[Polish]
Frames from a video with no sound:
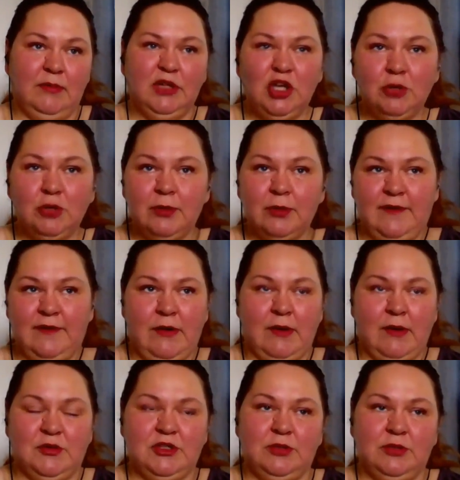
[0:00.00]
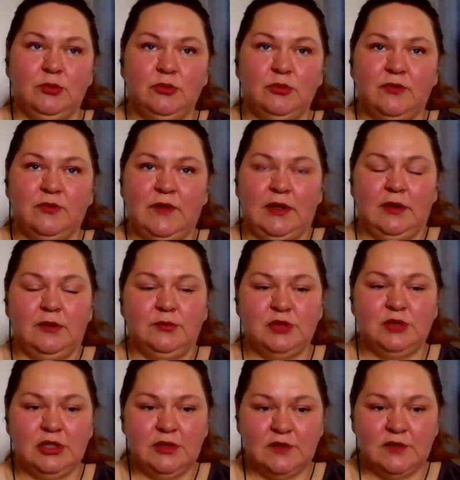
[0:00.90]
Nie obawiałam się, bo mówię,
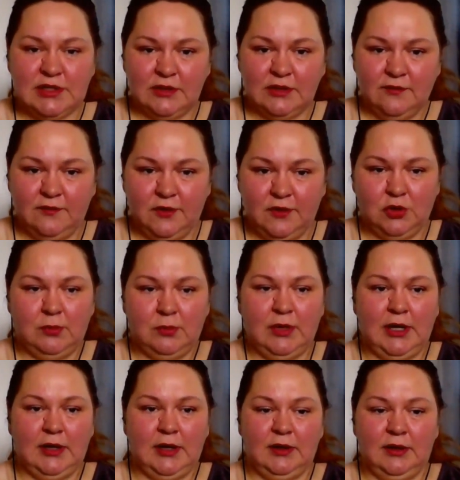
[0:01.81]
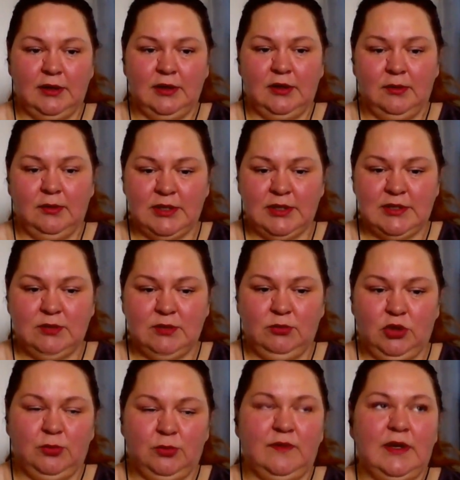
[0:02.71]
przede wszystkim forma bardzo
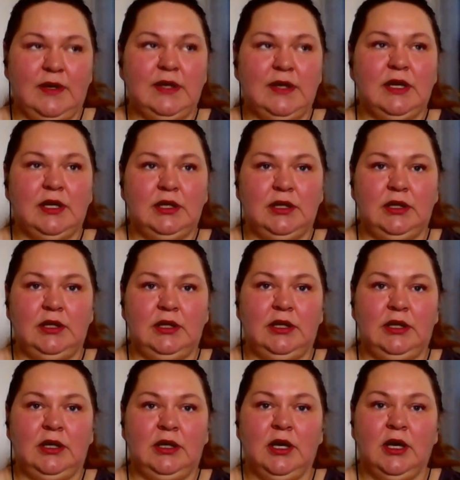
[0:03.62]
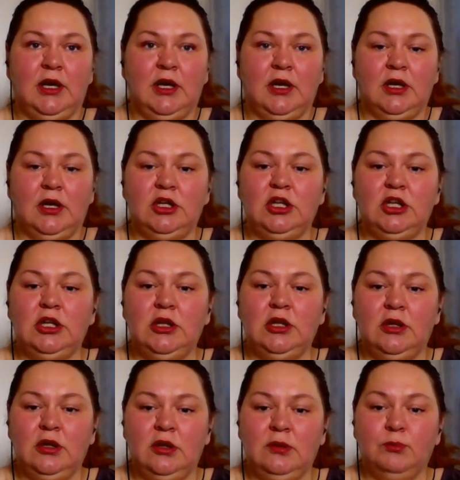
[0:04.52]
mi odpowiada i
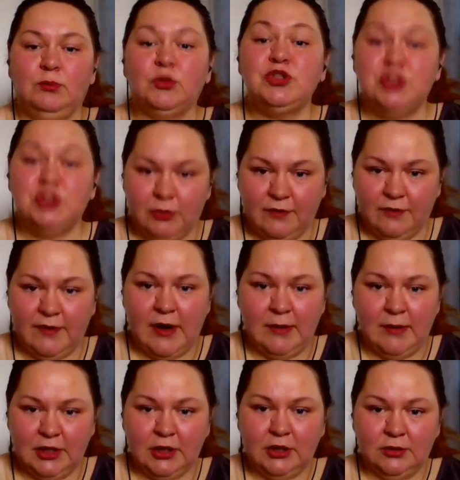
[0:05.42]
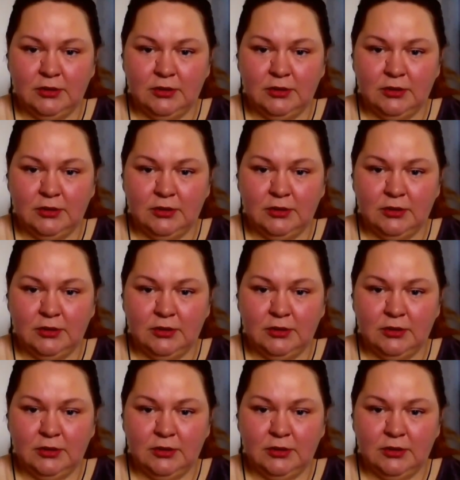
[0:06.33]
i potrzebowałam tego.